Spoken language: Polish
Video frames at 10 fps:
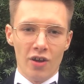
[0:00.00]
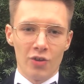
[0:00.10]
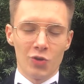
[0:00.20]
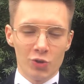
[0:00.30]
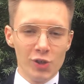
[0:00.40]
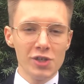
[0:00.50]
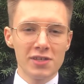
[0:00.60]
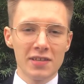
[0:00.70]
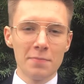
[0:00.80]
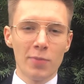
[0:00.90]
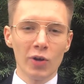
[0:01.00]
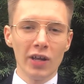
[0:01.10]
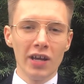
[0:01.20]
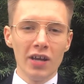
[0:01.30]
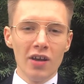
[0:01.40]
Do dziś
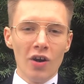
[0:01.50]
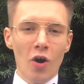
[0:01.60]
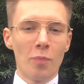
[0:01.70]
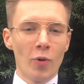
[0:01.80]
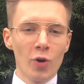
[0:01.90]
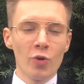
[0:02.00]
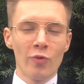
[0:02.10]
symbole oporu,